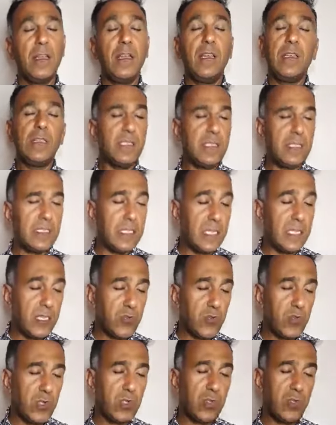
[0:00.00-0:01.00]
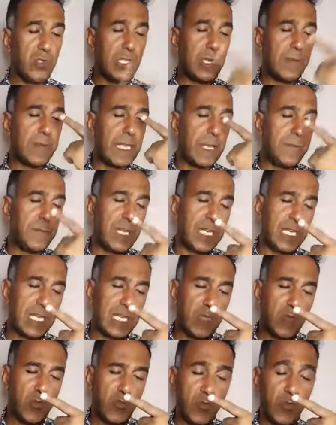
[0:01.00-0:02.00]
Siz Dilek Üstün Hocam'dan birinci
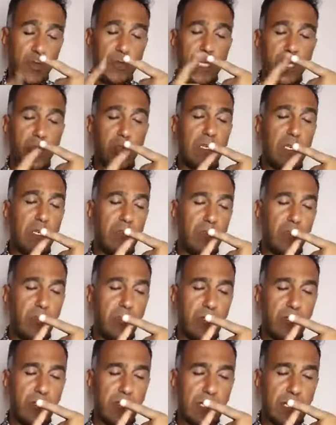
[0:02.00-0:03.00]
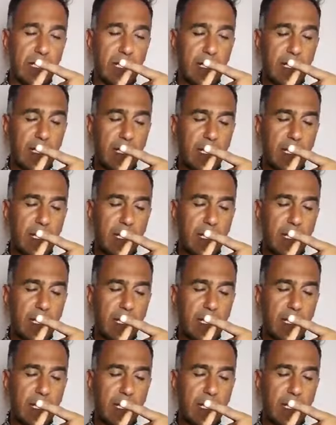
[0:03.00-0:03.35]
modülü bir gün alıyorsunuz ya.